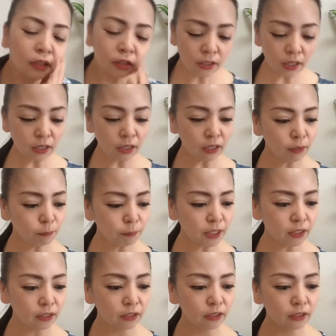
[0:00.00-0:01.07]
なんかやっぱり
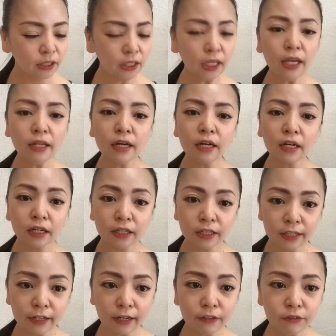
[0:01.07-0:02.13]
家だから
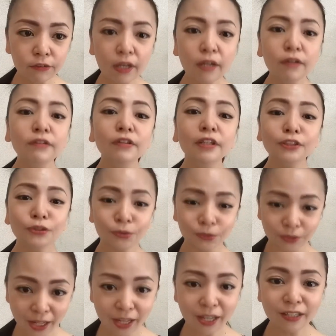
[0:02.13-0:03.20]
気が抜けるんでしょう
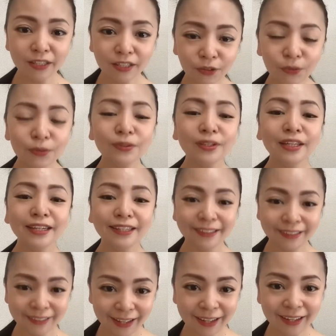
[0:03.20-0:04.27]
ね基本的
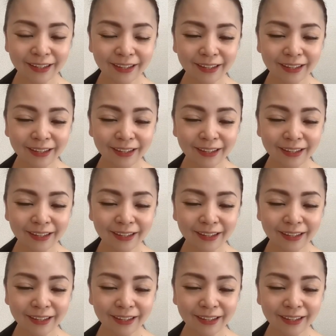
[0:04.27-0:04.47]
にね